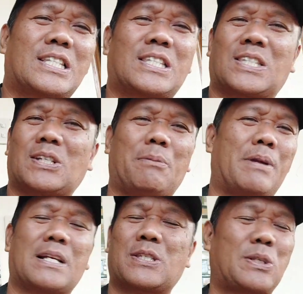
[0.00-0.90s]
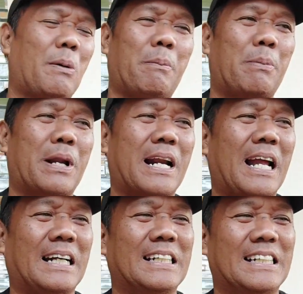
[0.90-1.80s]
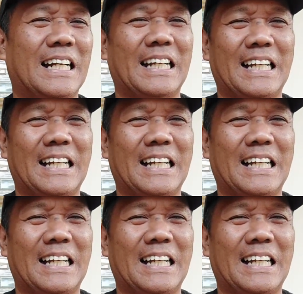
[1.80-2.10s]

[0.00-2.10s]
sobrang sobrang